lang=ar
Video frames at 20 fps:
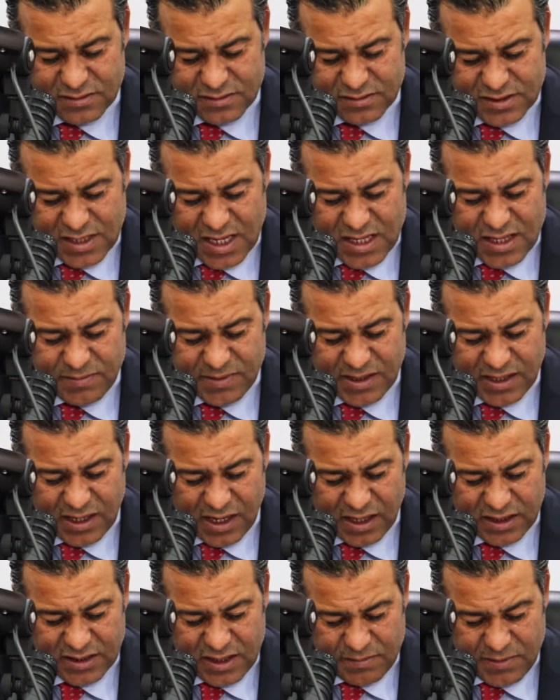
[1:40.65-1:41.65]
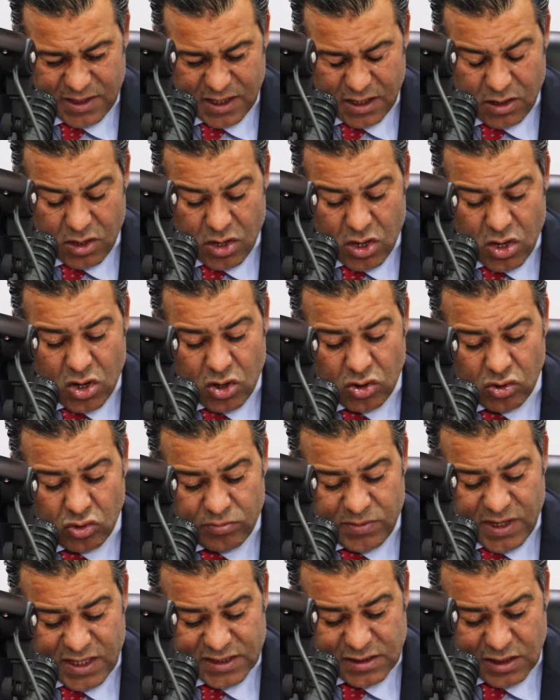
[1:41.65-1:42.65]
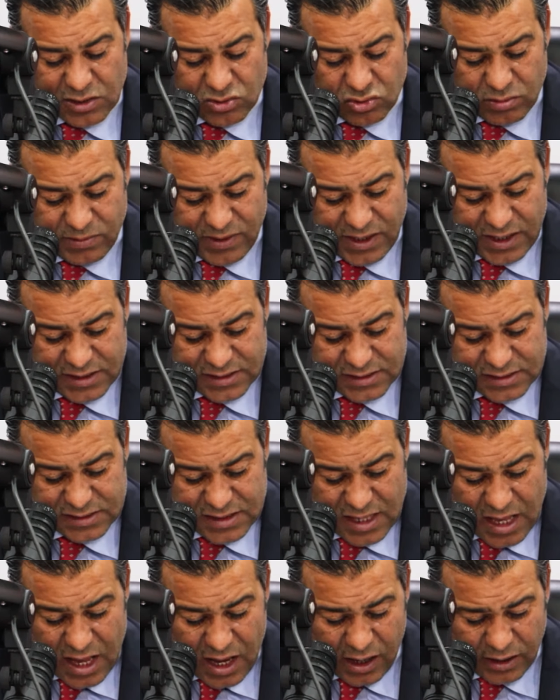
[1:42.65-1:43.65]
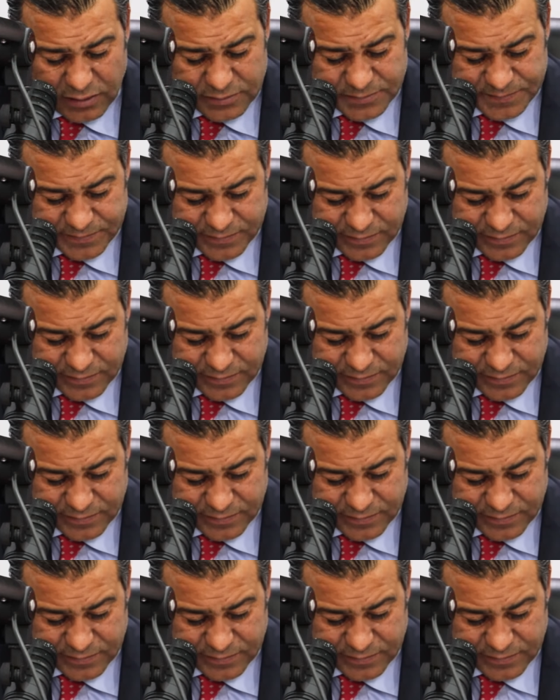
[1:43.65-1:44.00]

سنة من الأقدمية و240 ساعة